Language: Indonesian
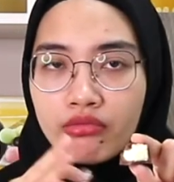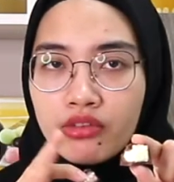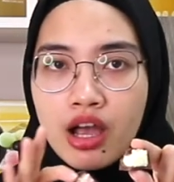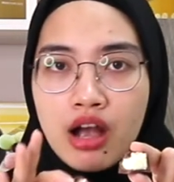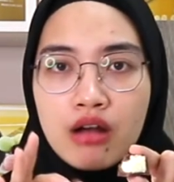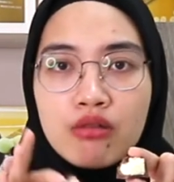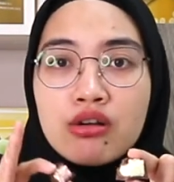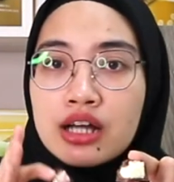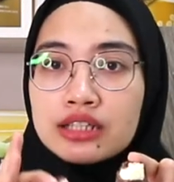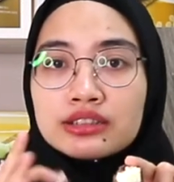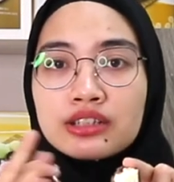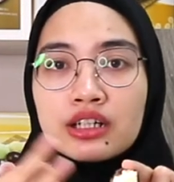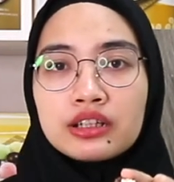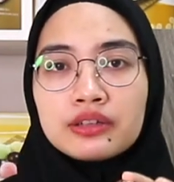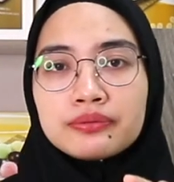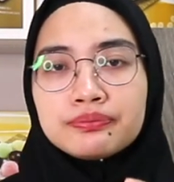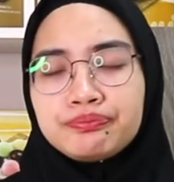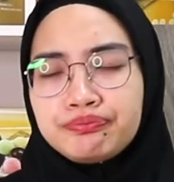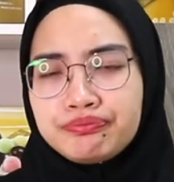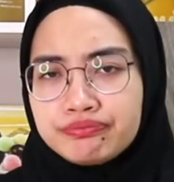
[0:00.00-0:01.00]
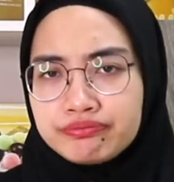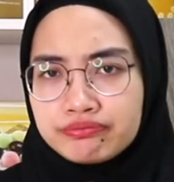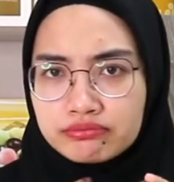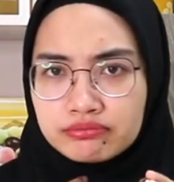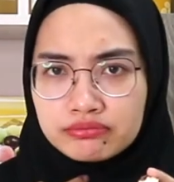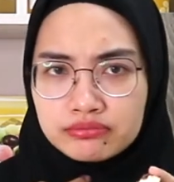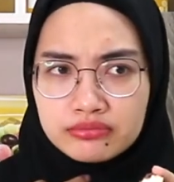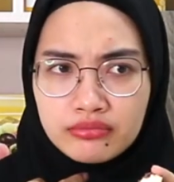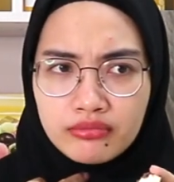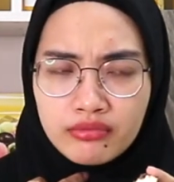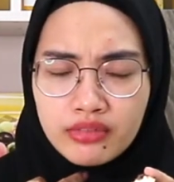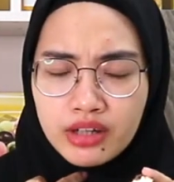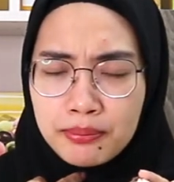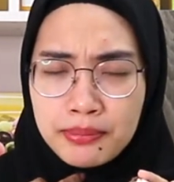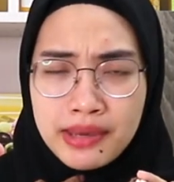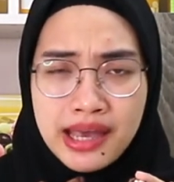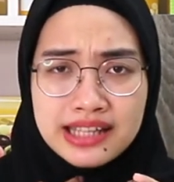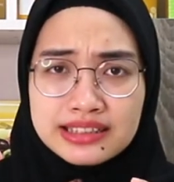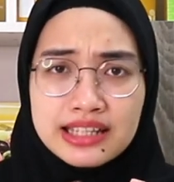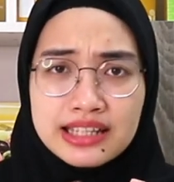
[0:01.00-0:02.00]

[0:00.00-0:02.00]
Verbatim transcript: aku nggak seret biasa